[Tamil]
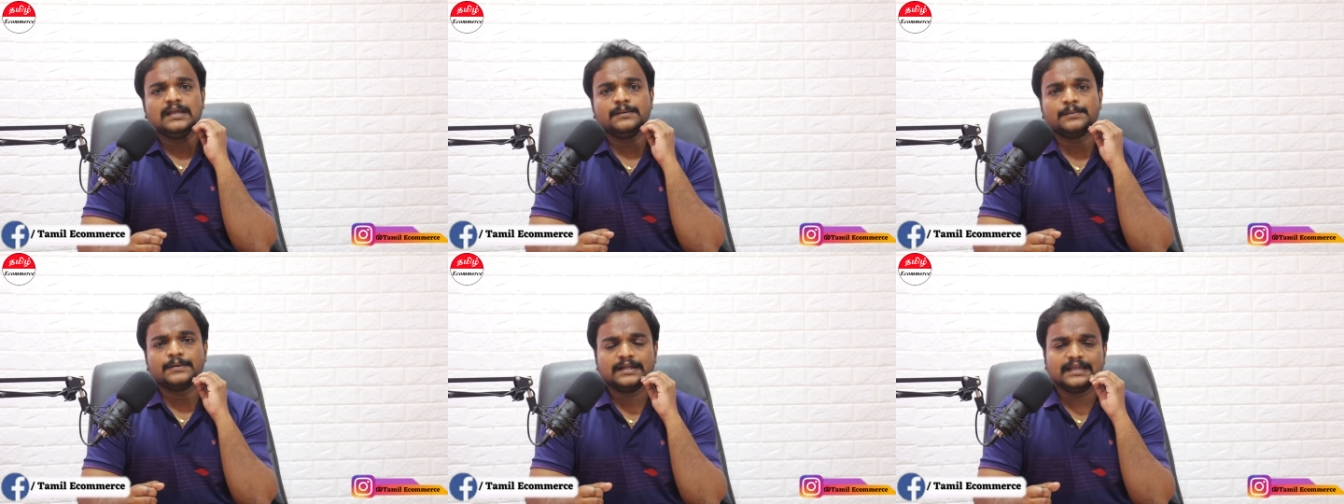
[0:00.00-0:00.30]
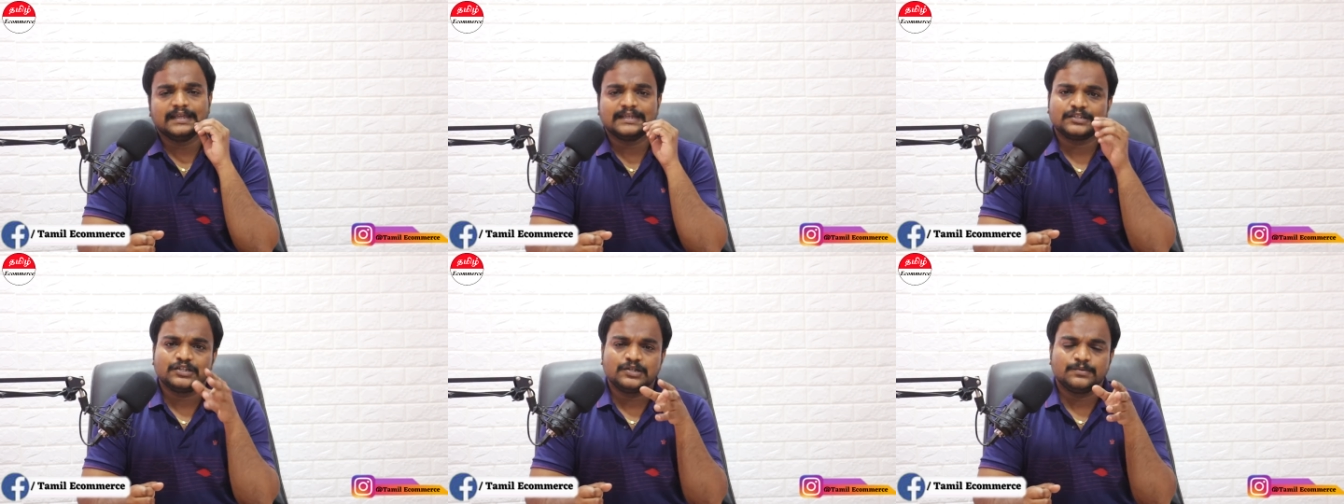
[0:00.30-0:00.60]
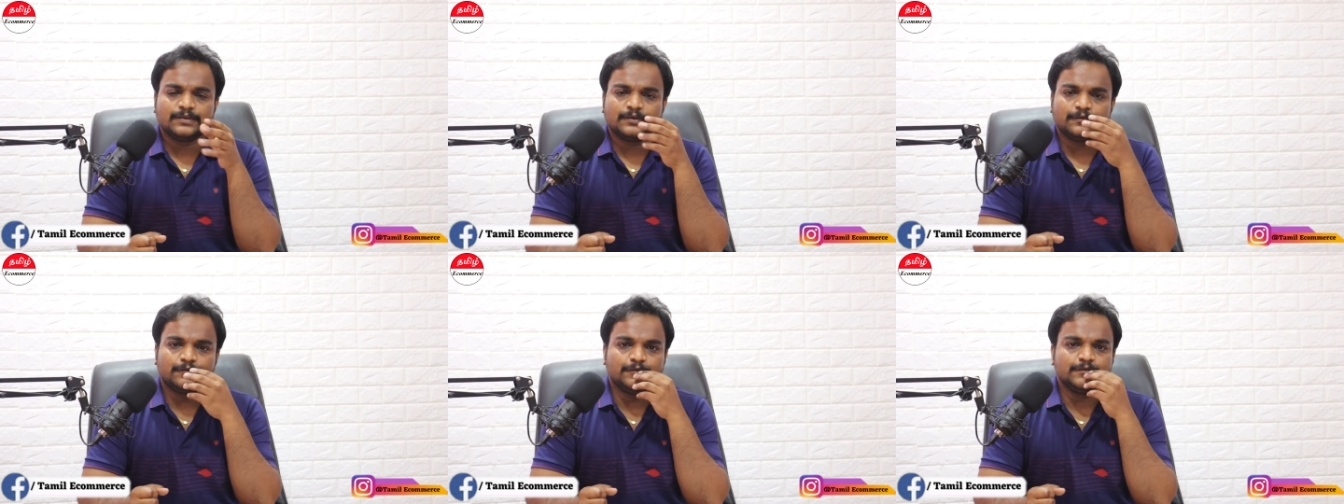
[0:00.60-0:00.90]
இப்போ நீங்கள்
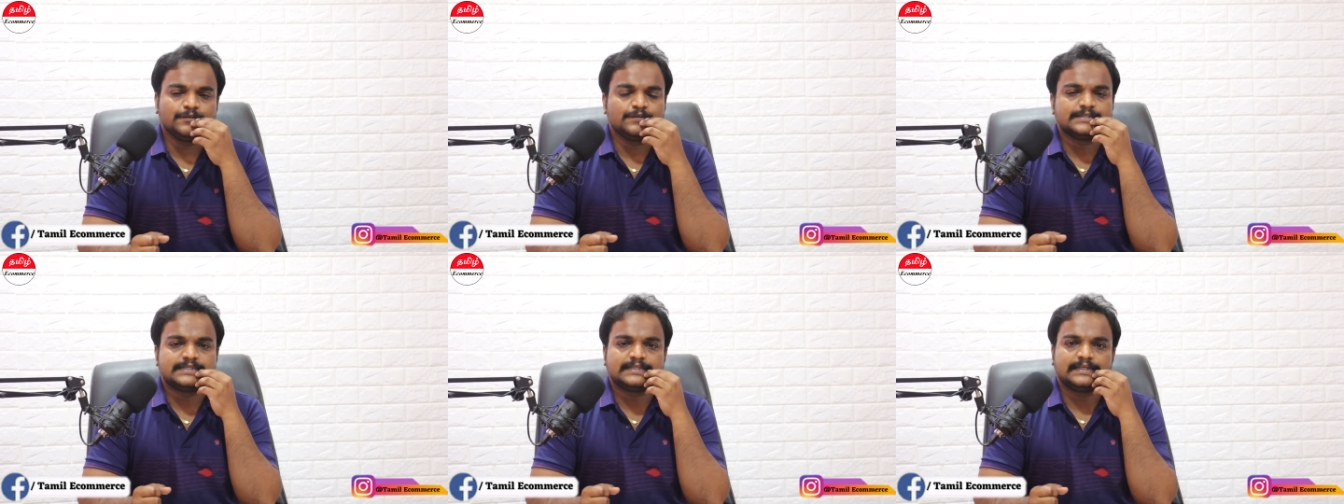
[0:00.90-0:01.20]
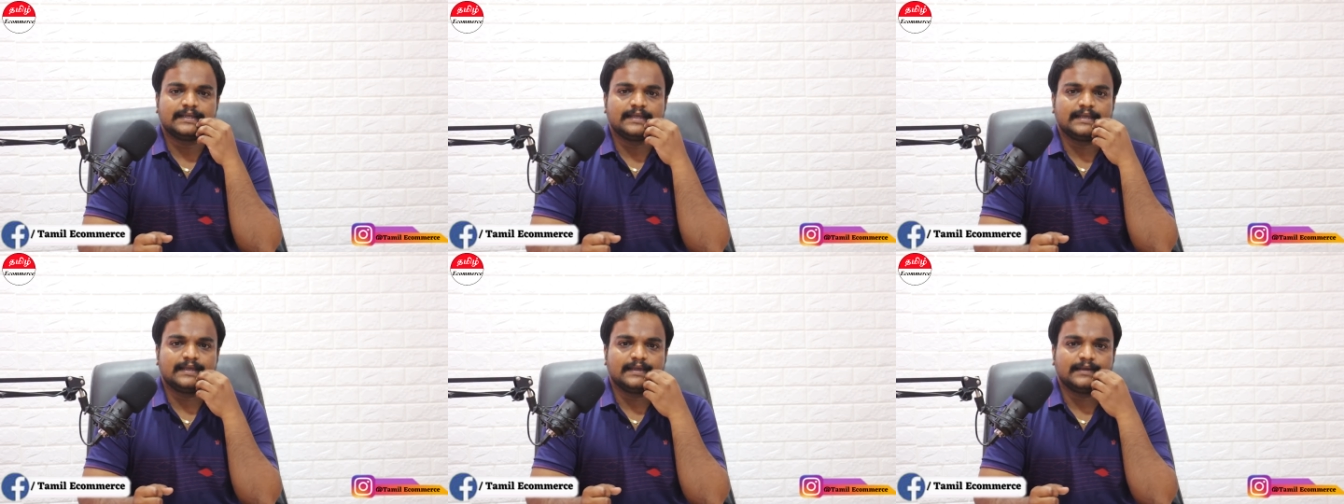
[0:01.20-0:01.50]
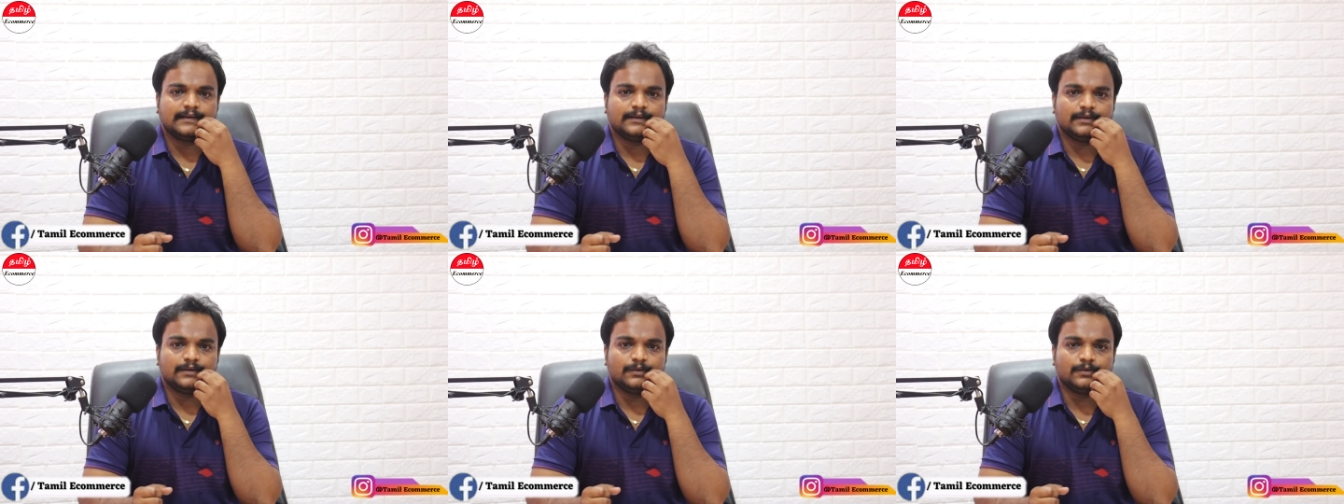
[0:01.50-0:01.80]
எத்தனையோ பேர் ஃபோன்
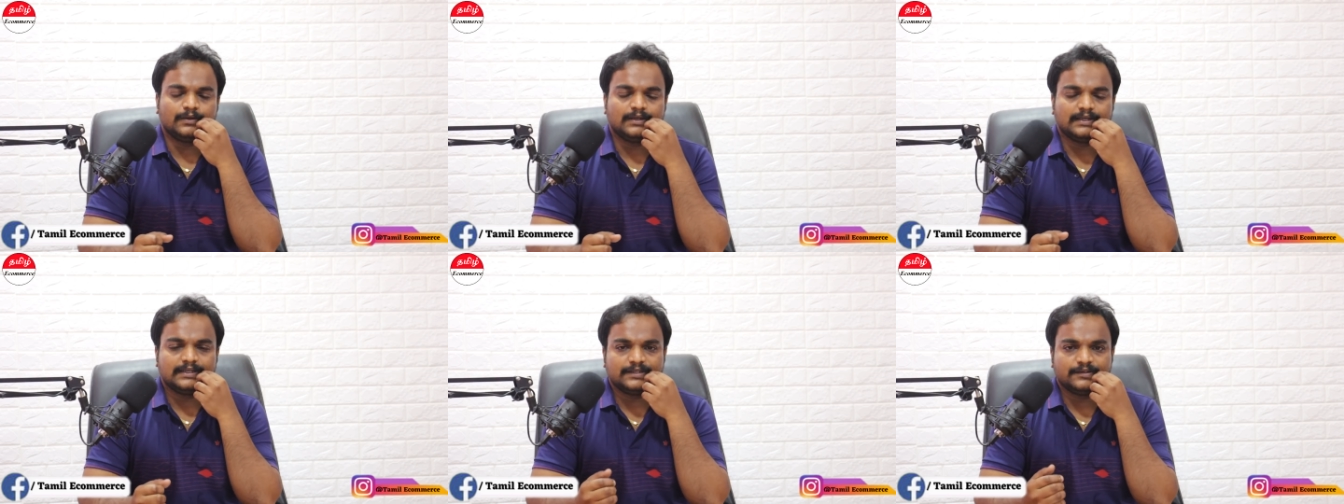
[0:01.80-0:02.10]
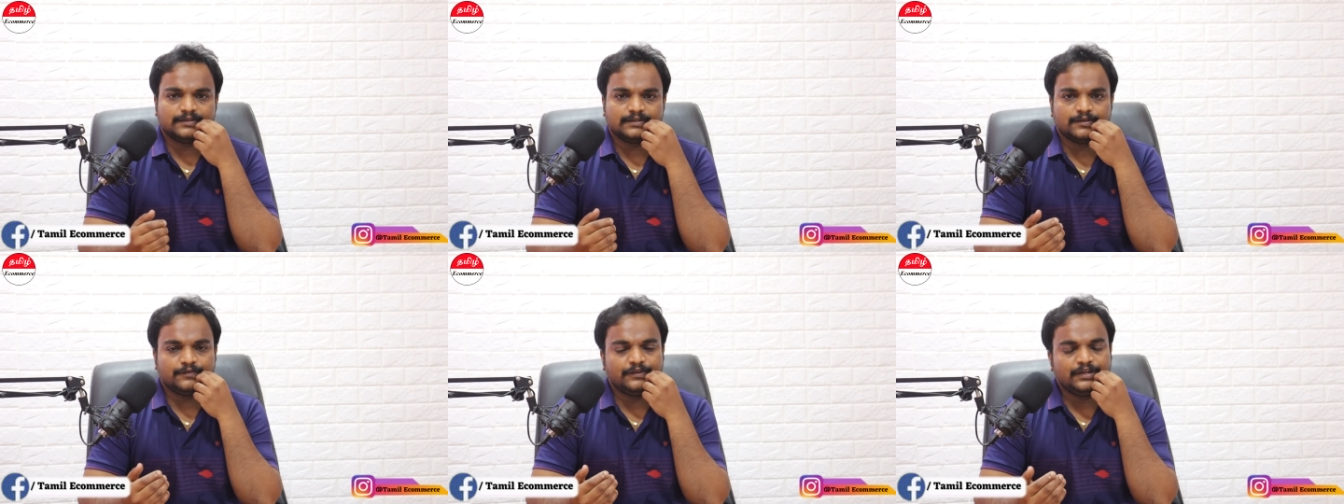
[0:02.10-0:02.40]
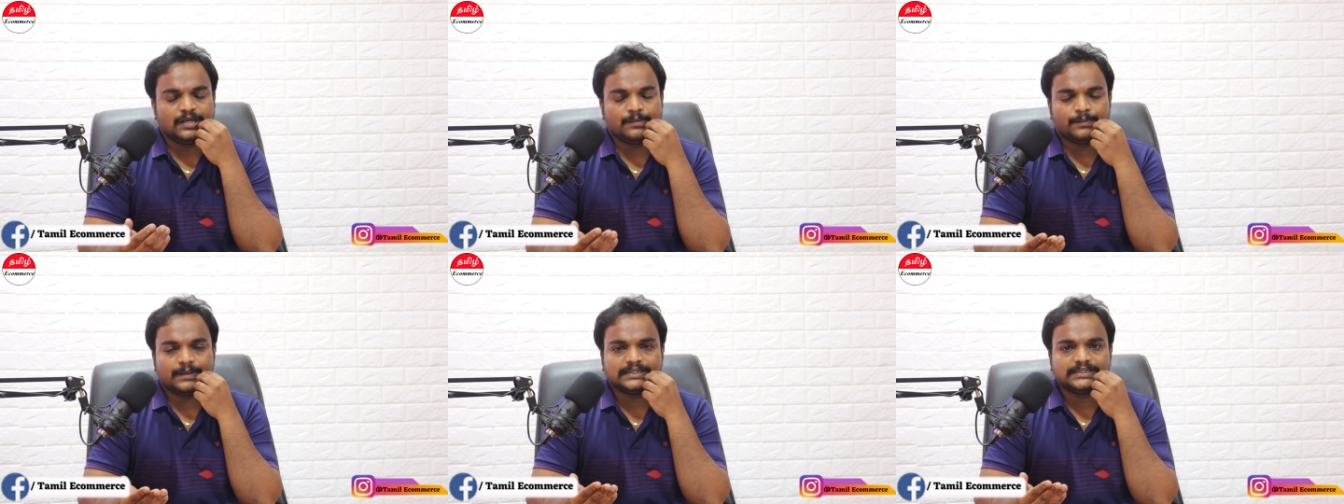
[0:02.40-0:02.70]
வச்சுருக்கீங்க உங்கள் இந்த இந்த
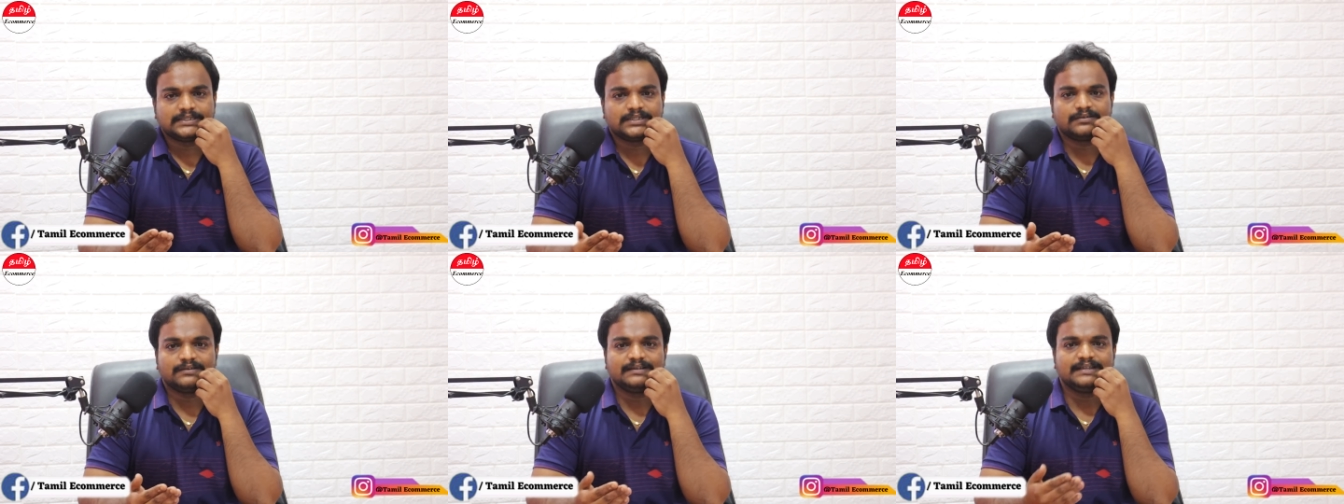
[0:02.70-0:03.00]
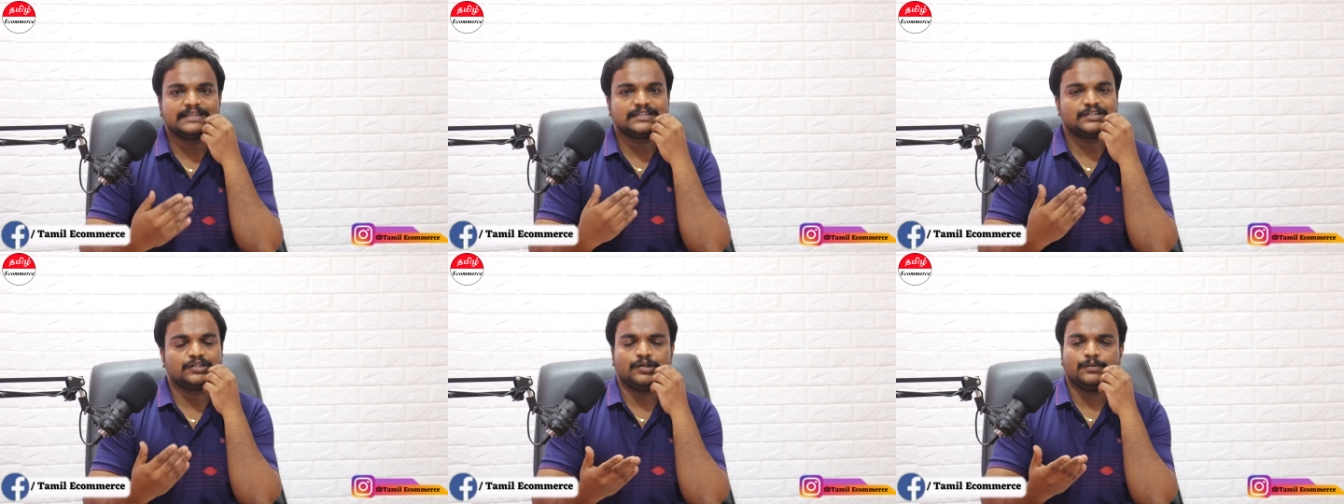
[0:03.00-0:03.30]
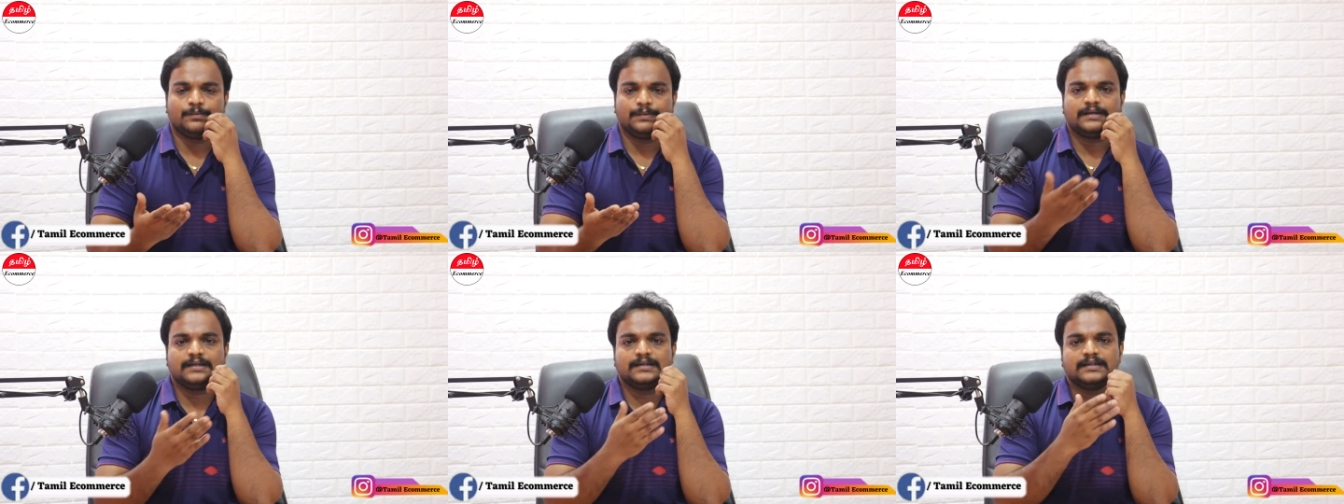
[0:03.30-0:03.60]
வீடியோ பார்த்துட்டு இருக்கீங்க
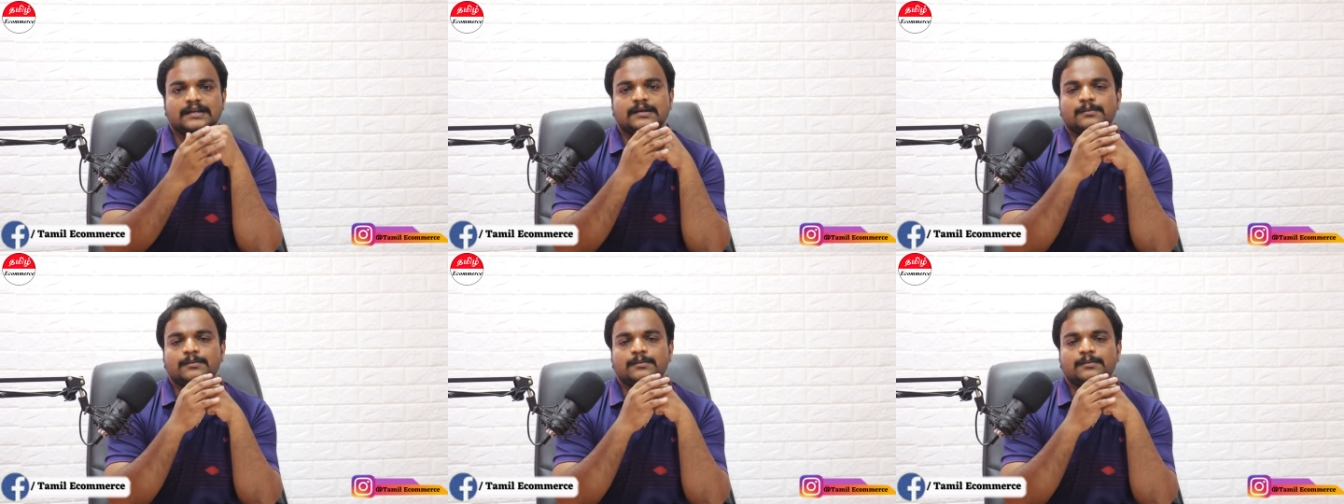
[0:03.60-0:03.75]
எத்தனையோ பேர்